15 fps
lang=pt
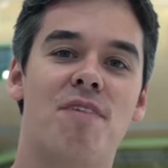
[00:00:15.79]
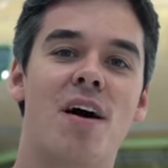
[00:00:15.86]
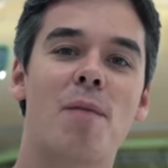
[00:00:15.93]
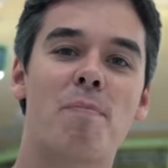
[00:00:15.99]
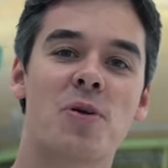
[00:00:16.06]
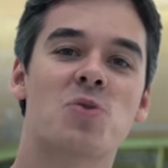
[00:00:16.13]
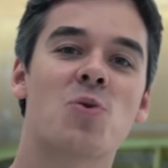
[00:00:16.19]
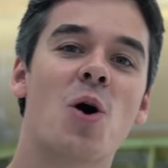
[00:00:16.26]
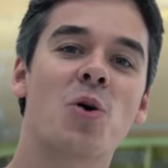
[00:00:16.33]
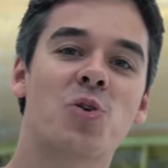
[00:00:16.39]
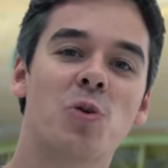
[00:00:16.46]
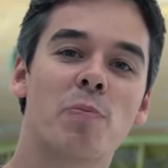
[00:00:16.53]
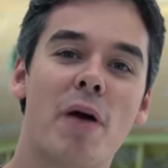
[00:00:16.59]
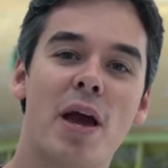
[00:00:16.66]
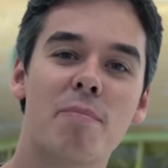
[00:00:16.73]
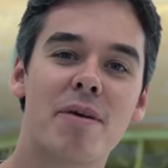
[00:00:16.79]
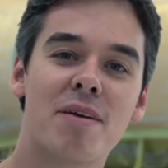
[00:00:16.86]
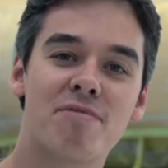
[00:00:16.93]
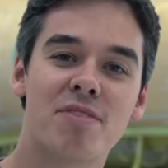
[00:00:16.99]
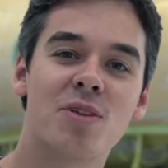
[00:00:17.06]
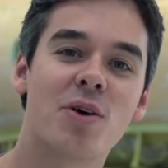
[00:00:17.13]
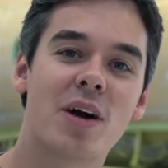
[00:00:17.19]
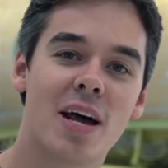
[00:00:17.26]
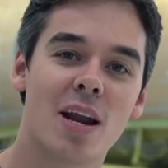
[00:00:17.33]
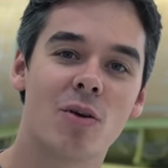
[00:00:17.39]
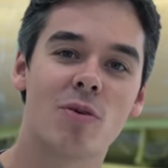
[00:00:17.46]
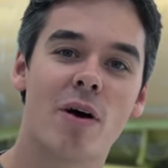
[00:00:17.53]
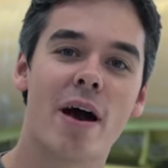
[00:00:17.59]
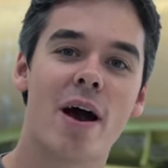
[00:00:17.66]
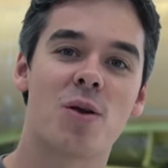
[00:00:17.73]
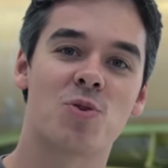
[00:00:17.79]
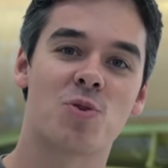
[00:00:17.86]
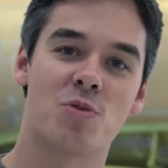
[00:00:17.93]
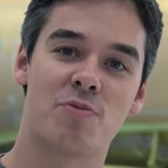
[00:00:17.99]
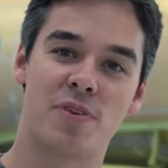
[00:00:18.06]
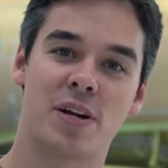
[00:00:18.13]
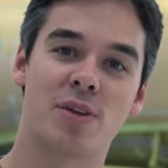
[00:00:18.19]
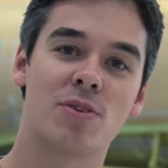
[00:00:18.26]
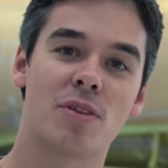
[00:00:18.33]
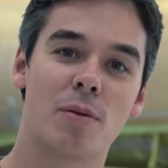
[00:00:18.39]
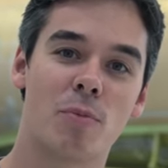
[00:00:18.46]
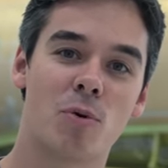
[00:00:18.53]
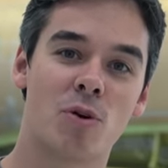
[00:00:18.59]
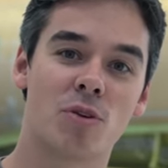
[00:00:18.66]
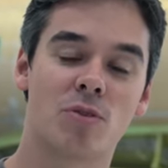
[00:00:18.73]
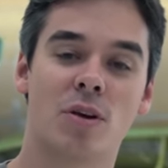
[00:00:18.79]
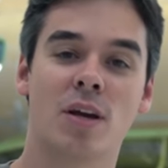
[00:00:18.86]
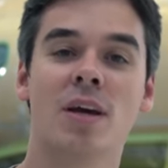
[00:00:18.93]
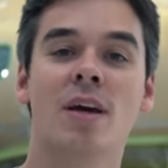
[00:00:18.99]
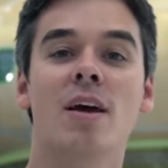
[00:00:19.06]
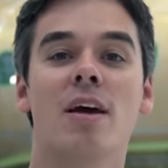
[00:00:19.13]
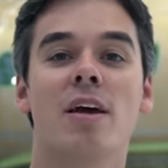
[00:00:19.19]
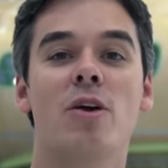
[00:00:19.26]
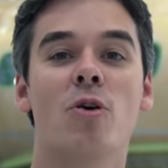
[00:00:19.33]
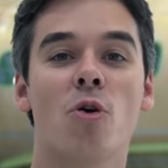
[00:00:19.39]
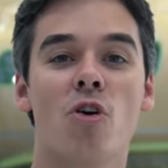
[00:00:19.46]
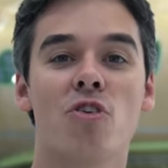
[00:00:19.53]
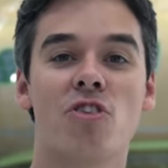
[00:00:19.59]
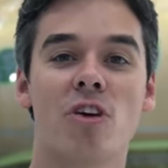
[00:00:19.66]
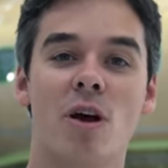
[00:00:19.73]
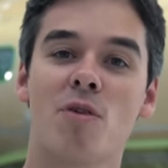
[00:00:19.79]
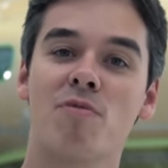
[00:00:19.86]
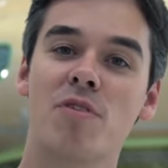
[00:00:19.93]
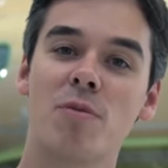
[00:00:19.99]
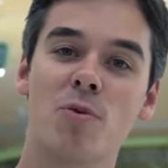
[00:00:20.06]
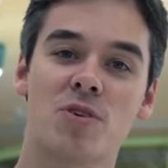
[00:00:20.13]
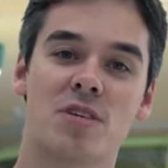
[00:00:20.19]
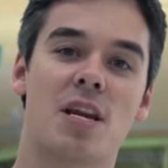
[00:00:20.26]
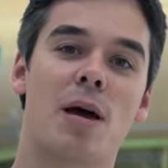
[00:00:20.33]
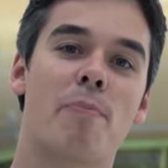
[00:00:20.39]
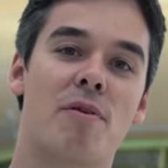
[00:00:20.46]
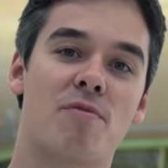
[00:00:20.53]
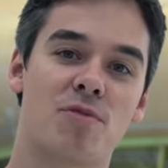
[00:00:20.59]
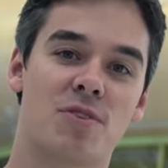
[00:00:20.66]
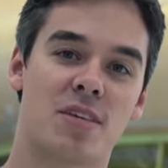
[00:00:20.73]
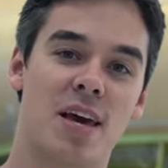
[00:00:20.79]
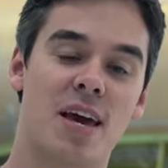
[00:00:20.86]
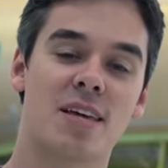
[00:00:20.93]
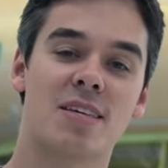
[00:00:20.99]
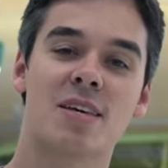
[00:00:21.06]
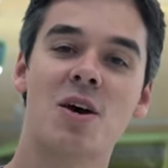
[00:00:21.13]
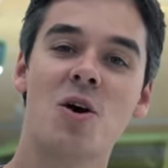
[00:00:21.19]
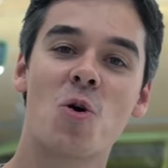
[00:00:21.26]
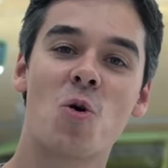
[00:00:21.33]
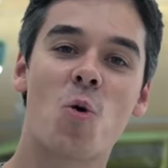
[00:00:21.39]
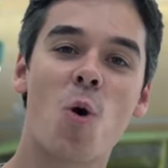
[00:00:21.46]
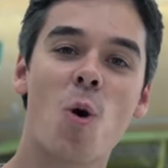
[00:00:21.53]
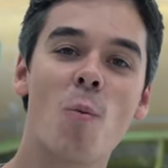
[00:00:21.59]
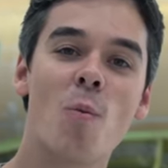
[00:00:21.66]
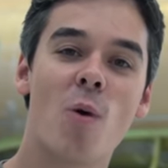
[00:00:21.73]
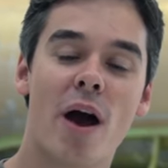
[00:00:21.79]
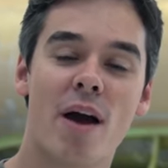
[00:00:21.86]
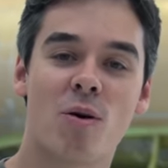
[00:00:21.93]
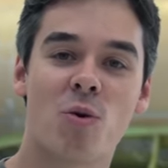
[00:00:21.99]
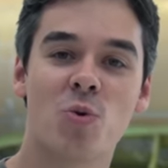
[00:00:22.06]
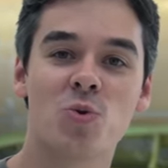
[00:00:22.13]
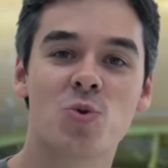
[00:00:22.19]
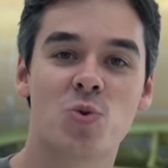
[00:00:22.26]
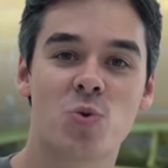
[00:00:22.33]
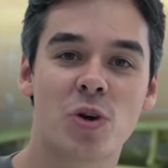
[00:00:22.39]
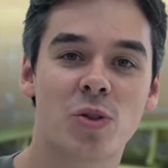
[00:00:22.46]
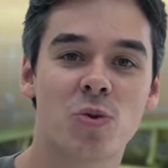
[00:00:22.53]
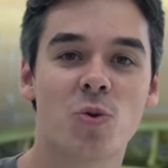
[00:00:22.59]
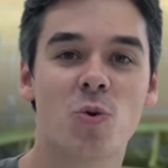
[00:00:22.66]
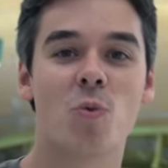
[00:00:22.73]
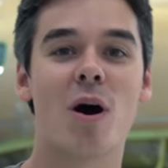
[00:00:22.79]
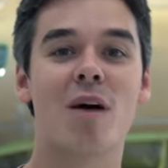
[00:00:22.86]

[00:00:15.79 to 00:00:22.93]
Fala pessoal, tudo bem? Bem-vindo ao canal do Aero, eu sou Fernando De Bortoli e hoje eu vim mostrar para vocês como é construído um